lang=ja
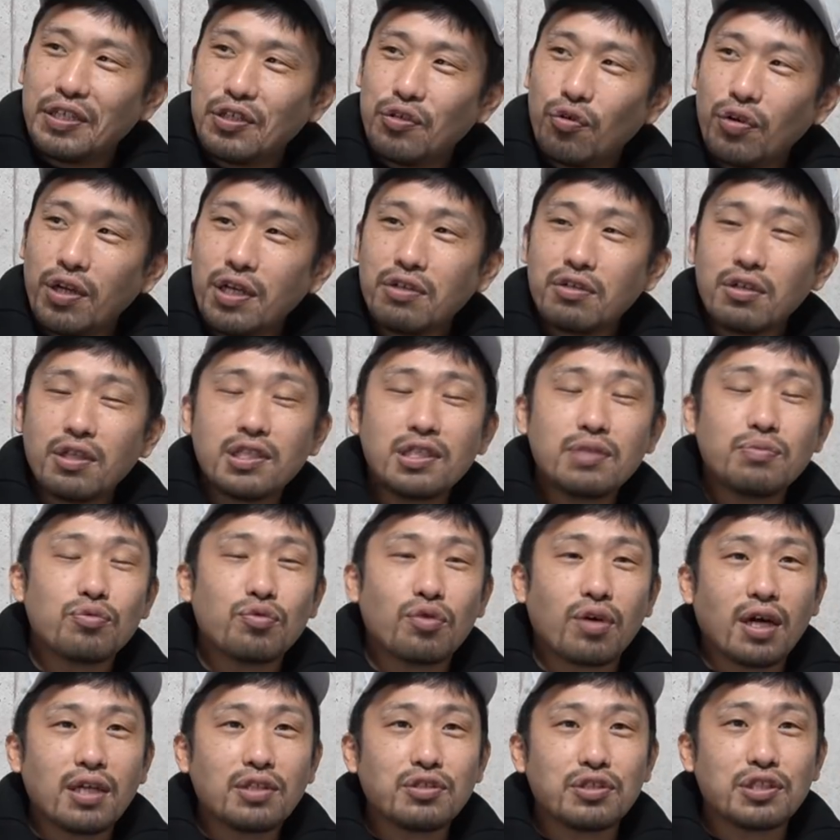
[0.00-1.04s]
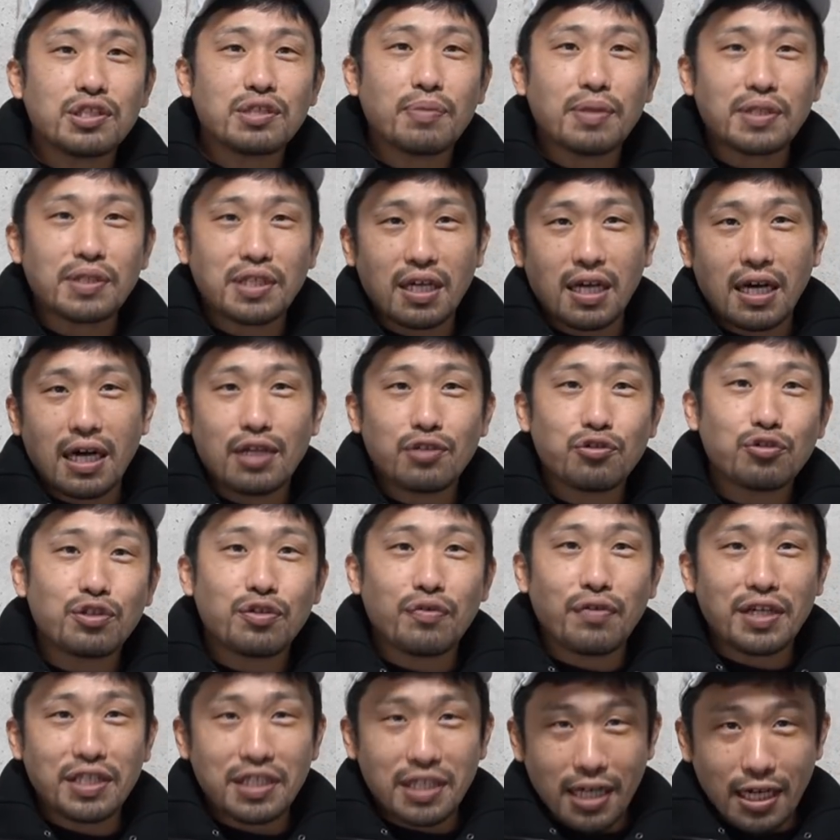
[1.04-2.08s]
米倉ジムとガッツ石松さんが争って
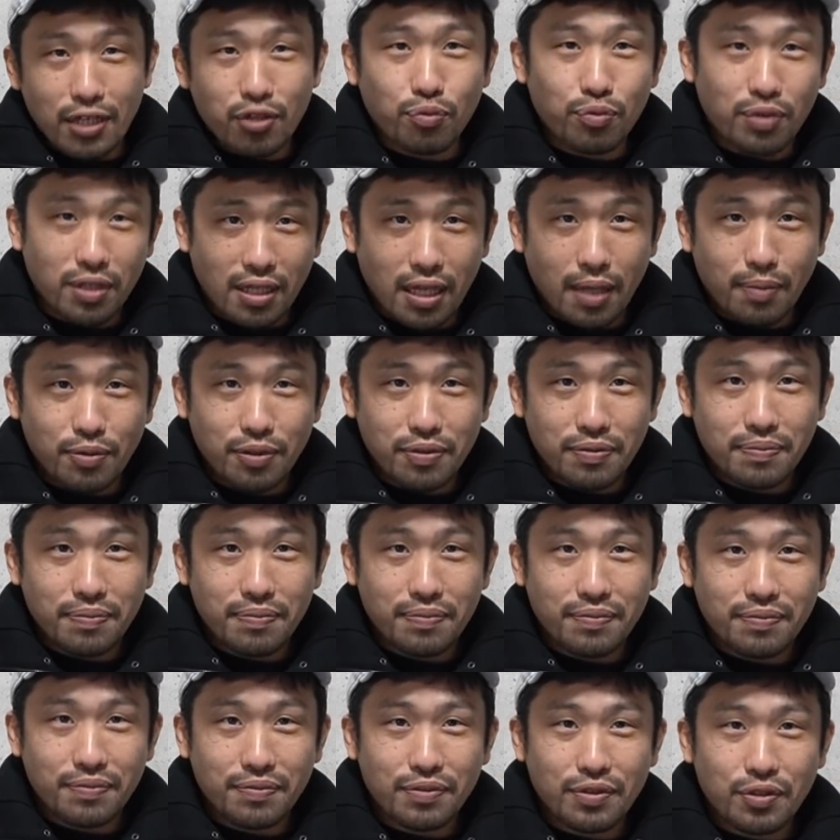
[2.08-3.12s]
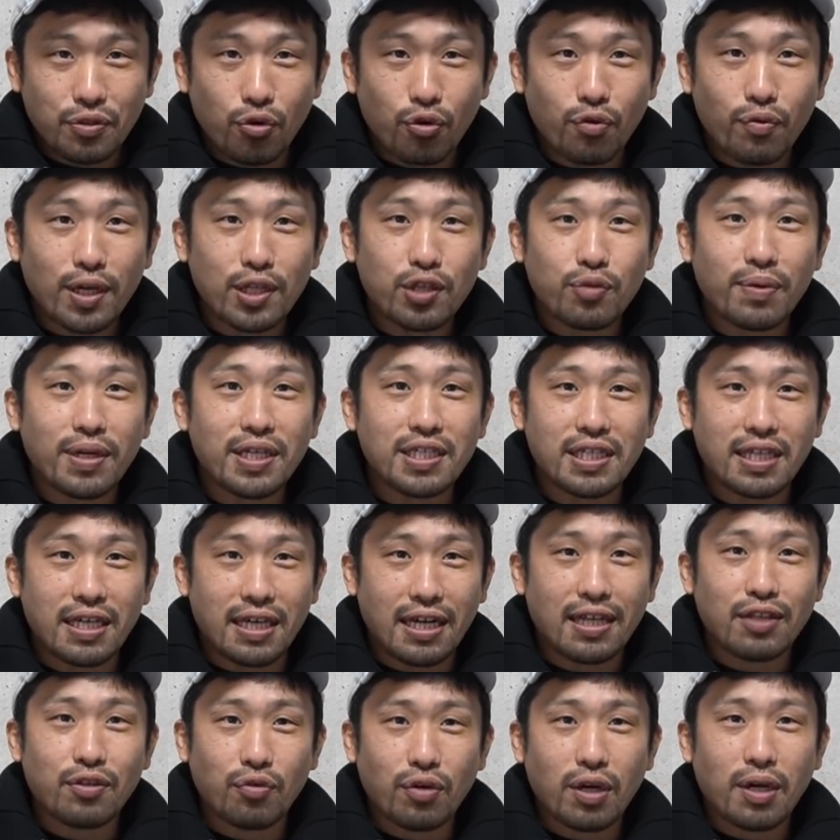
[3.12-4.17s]
るわけじゃないと思う多分、ん、このファイトマネージャーや
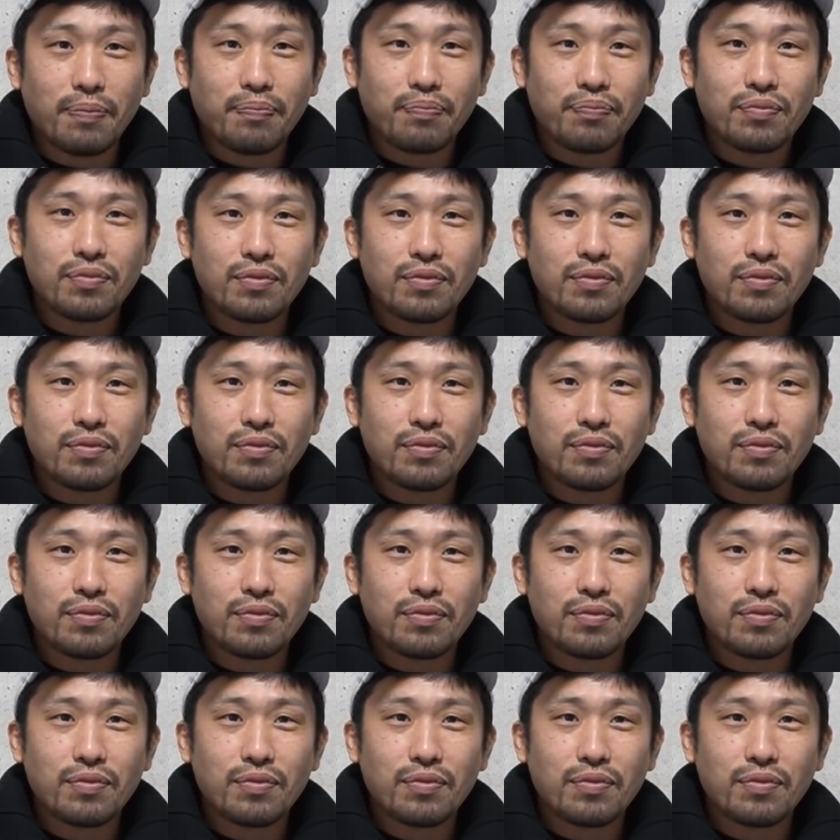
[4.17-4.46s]
らんとか、